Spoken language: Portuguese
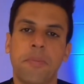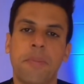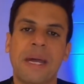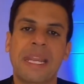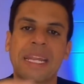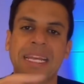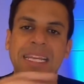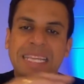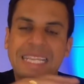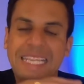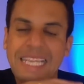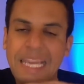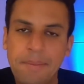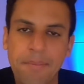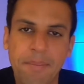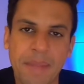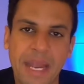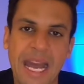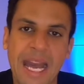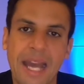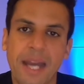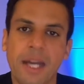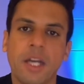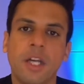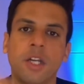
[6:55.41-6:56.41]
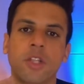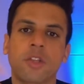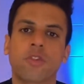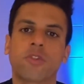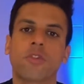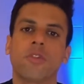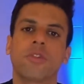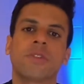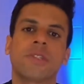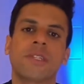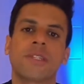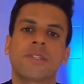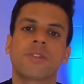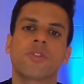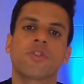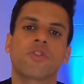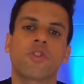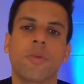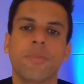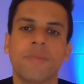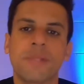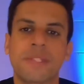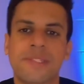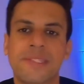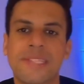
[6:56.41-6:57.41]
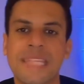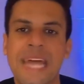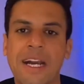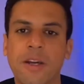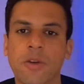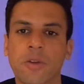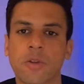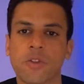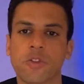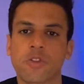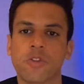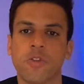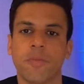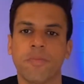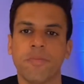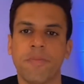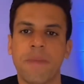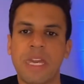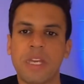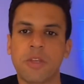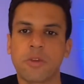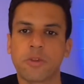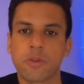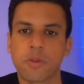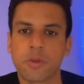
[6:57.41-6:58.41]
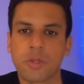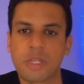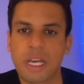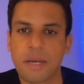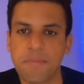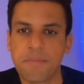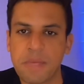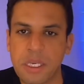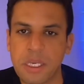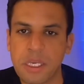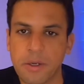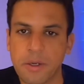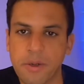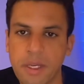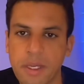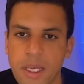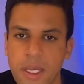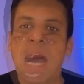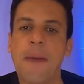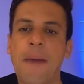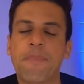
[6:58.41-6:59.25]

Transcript: para quebrar todos esses obstáculos no meio do caminho.